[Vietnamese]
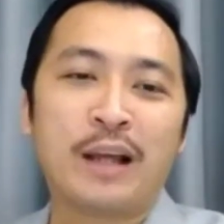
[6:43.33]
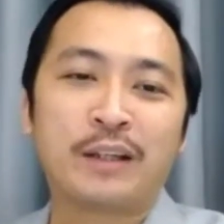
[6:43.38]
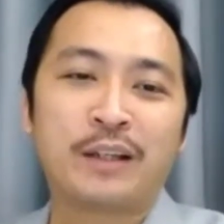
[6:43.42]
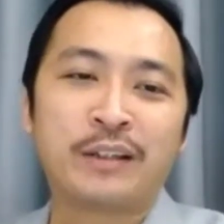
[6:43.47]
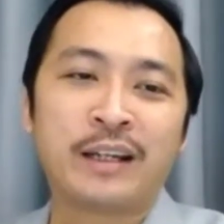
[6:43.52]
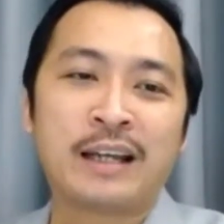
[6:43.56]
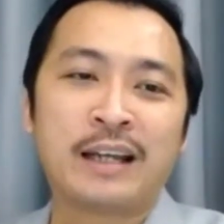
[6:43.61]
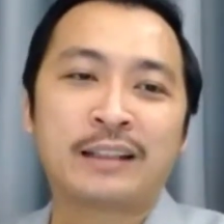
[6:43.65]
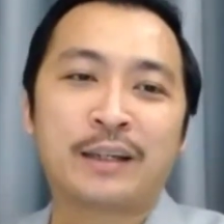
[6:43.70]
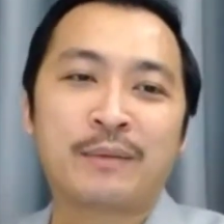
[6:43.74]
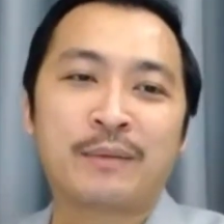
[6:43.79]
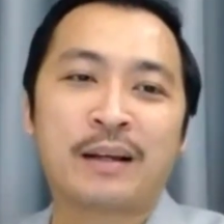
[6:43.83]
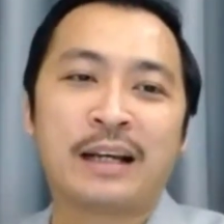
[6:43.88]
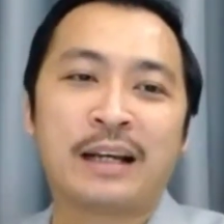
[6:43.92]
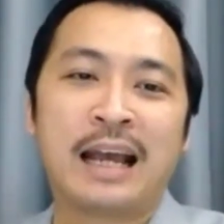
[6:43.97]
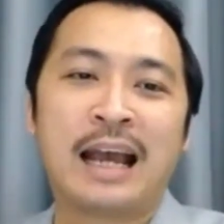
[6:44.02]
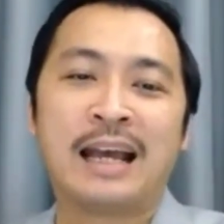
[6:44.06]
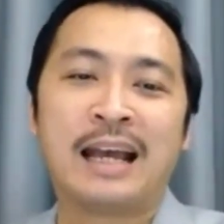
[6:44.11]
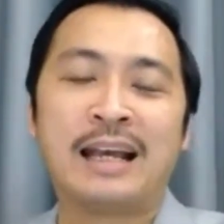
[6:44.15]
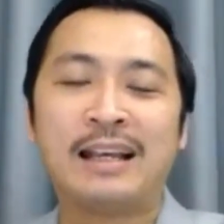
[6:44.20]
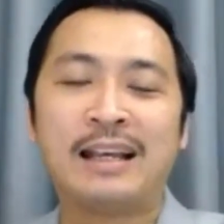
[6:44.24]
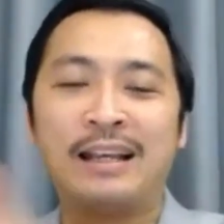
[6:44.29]
thoại cho khách hàng tiềm năng
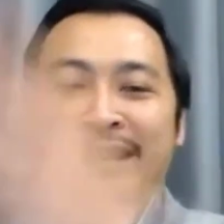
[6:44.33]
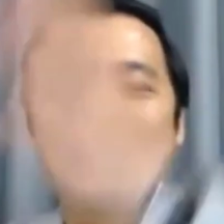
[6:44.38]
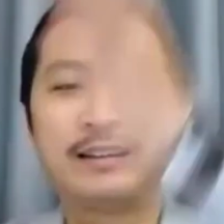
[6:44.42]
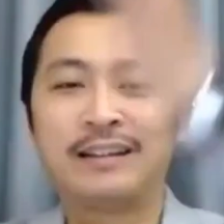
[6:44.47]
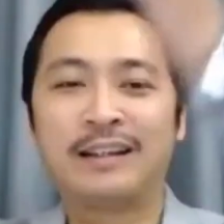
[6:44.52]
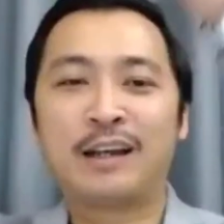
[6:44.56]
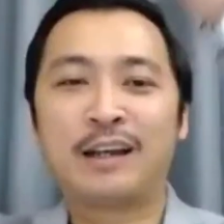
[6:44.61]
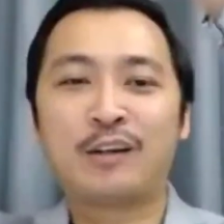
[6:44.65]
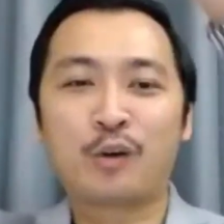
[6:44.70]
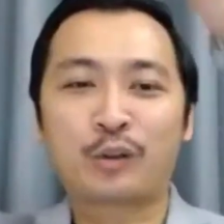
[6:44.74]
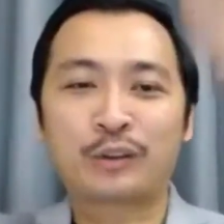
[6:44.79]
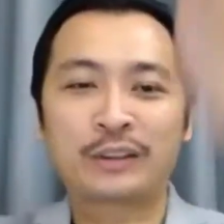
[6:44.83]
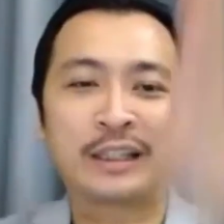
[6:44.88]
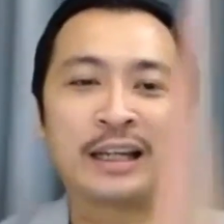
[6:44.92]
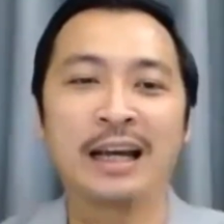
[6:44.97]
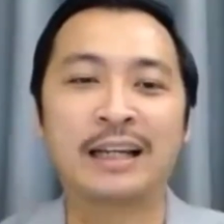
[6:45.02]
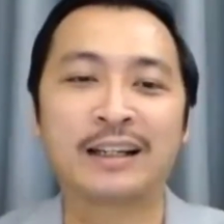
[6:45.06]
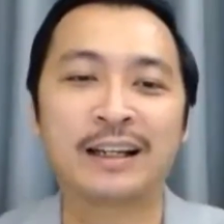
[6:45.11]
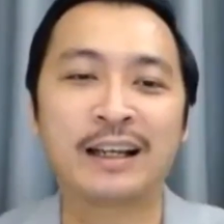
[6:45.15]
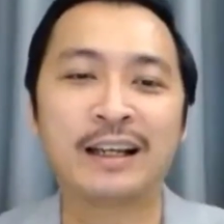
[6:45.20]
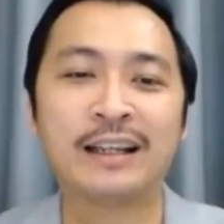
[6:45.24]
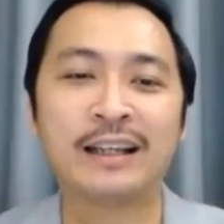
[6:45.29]
A, thì cái cột
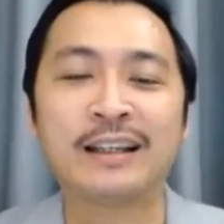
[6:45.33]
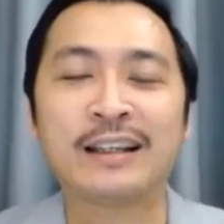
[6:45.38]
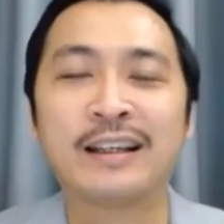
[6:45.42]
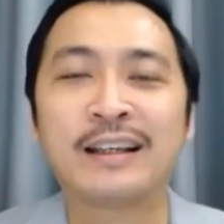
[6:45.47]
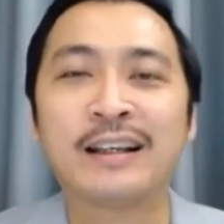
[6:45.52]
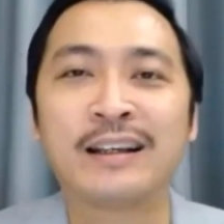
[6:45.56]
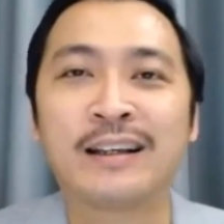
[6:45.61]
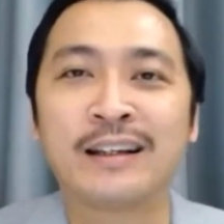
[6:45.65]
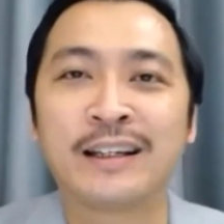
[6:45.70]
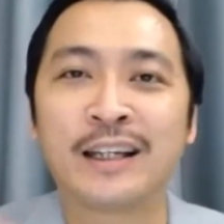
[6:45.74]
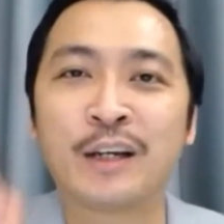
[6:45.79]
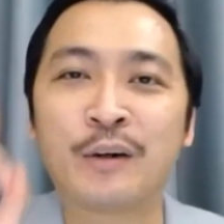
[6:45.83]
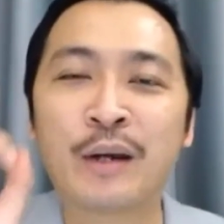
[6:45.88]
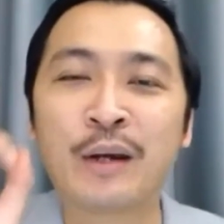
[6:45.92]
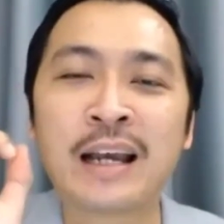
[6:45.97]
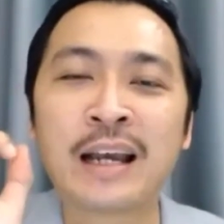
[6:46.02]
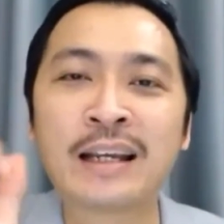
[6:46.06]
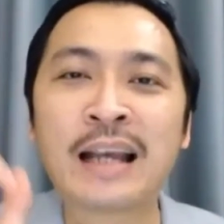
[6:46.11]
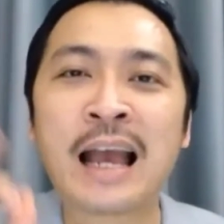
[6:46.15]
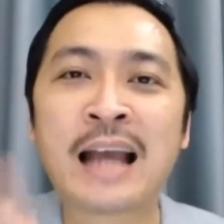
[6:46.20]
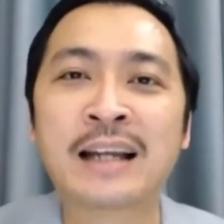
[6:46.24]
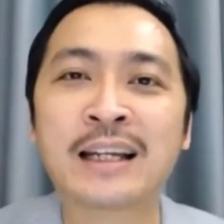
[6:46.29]
tiền ở đây, nếu cái
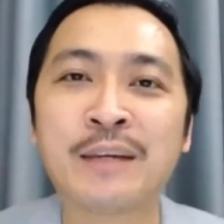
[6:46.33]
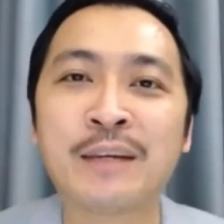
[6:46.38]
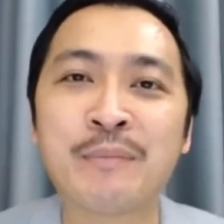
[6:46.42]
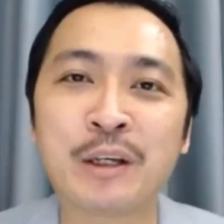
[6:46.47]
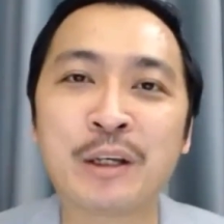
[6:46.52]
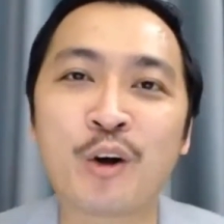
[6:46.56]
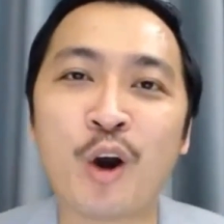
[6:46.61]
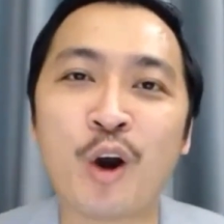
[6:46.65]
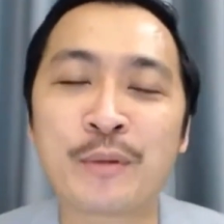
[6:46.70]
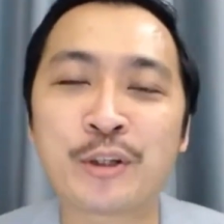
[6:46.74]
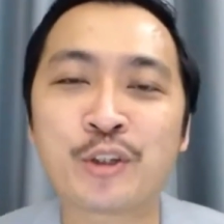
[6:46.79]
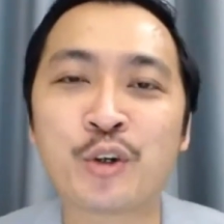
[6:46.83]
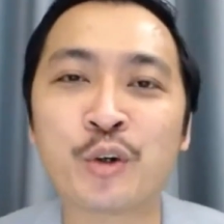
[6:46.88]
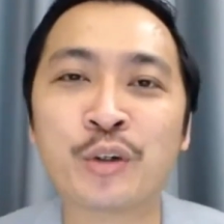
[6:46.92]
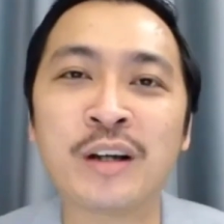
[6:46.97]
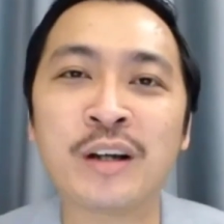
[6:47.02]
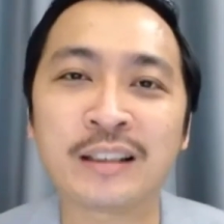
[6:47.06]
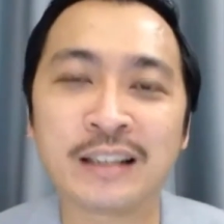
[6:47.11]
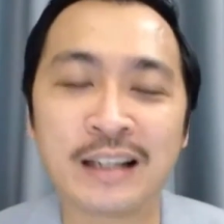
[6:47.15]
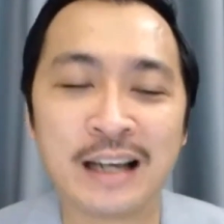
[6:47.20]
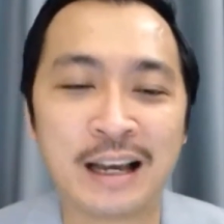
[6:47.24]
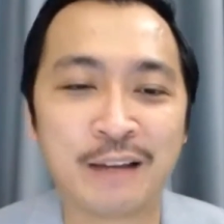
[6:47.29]
khách hàng đấy mình gọi mình chốt
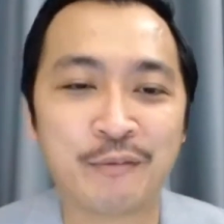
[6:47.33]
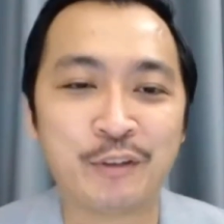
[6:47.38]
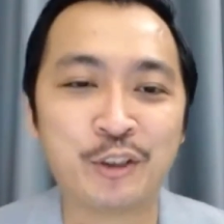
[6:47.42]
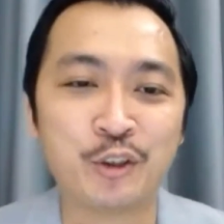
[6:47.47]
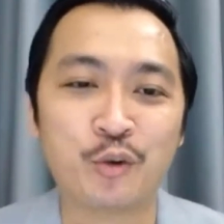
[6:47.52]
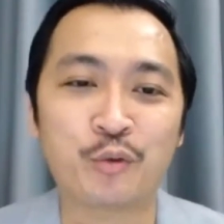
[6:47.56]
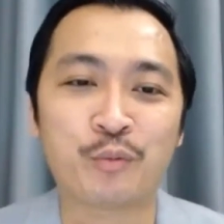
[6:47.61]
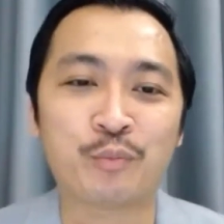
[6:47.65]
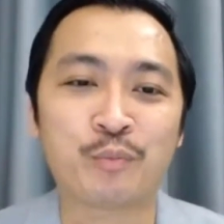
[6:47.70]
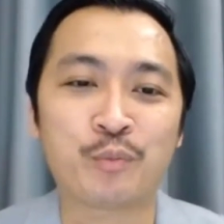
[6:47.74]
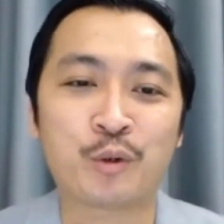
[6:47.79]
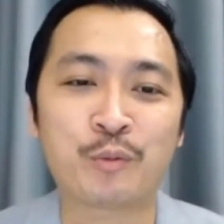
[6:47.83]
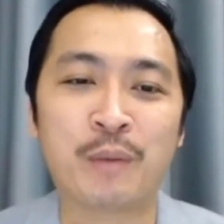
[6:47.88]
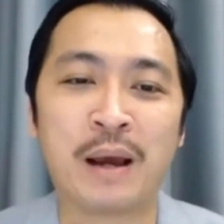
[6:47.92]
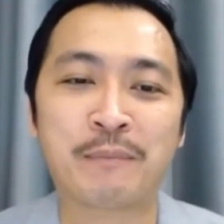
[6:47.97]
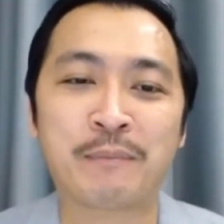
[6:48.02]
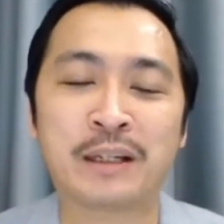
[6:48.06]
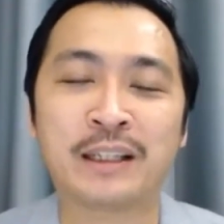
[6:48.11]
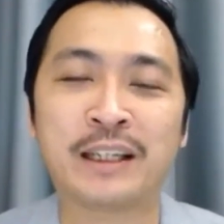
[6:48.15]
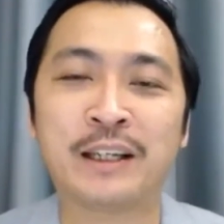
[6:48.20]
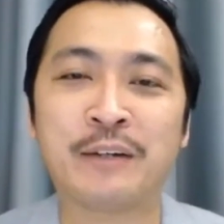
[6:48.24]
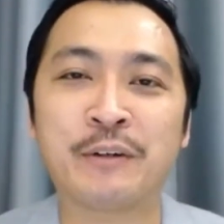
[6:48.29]
được chẳng hạn, ví dụ một
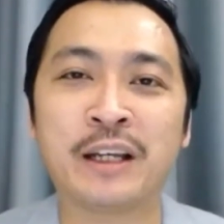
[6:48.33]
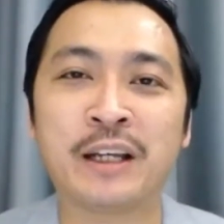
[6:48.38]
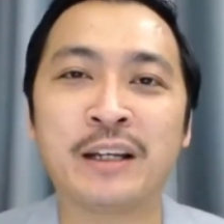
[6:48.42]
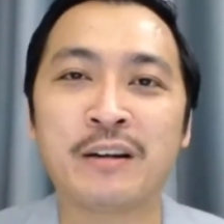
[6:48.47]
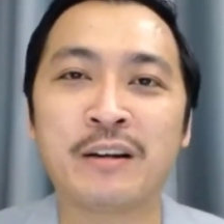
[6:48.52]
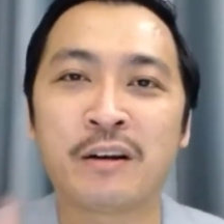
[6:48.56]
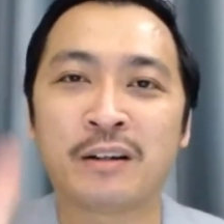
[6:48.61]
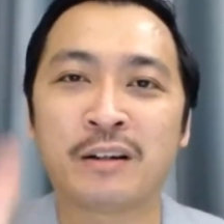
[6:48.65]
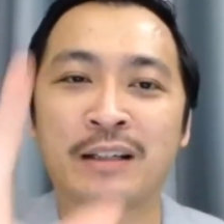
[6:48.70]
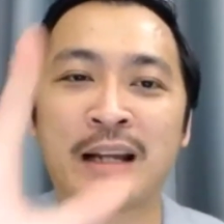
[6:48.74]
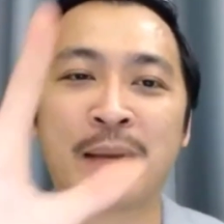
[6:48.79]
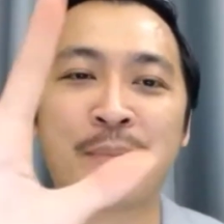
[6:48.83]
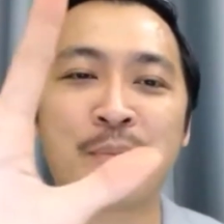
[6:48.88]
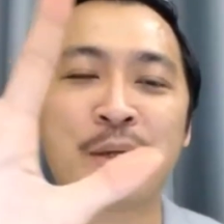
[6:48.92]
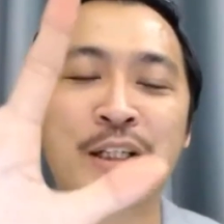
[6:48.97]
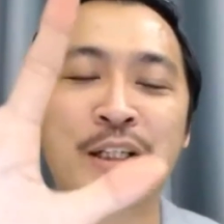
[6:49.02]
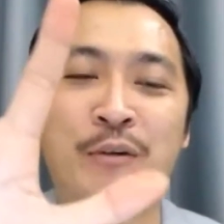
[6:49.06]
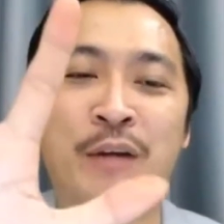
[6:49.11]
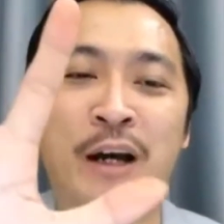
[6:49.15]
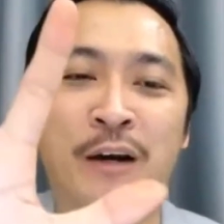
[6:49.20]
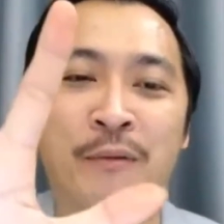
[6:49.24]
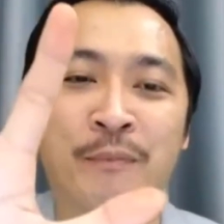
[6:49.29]
bạn ghi vào đấy là được
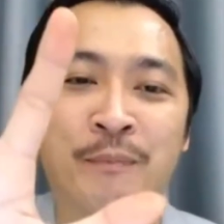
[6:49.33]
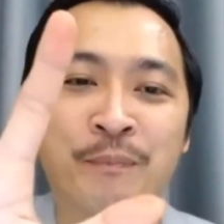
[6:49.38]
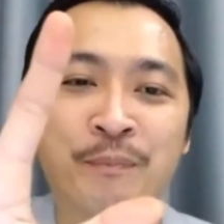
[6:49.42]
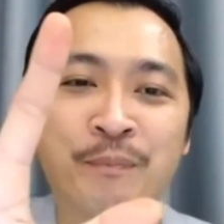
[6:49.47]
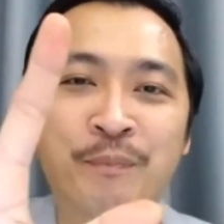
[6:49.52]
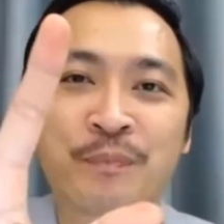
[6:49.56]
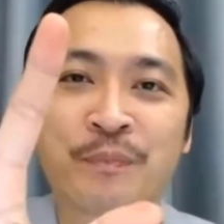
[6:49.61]
50 triệu đồng.